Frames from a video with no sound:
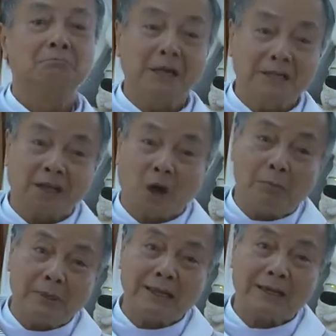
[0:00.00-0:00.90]
Bây giờ họ
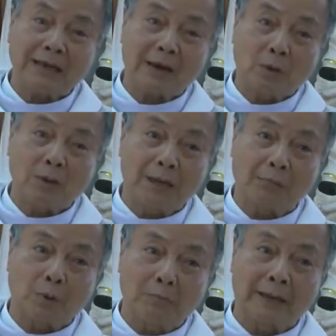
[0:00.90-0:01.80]
mới nhận ra lỗi lầm
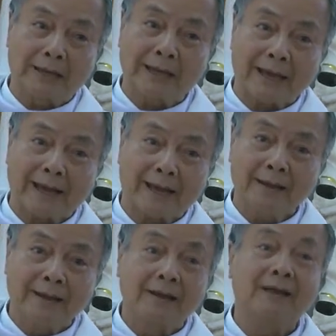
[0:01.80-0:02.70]
của mình khi nghe
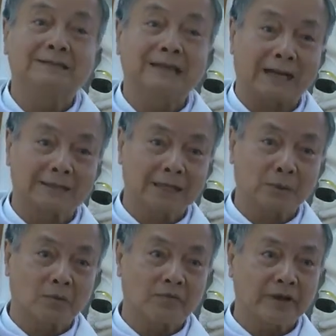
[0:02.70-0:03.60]
lời giảng dạy
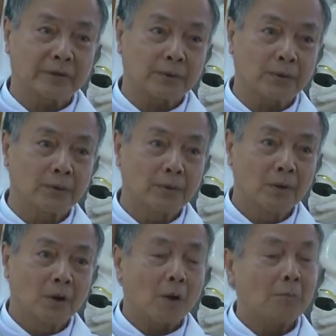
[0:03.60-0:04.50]
của Phêrô.
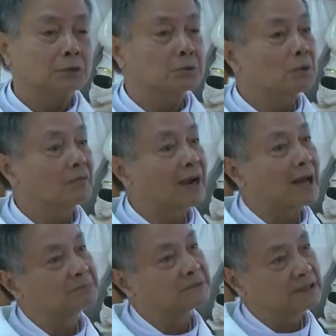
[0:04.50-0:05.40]
Họ bảo chúng tôi phải
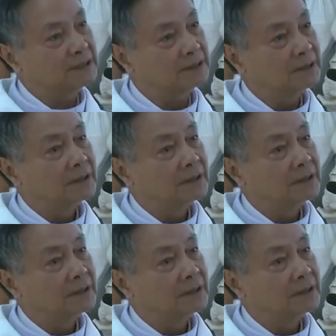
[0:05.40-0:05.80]
làm gì?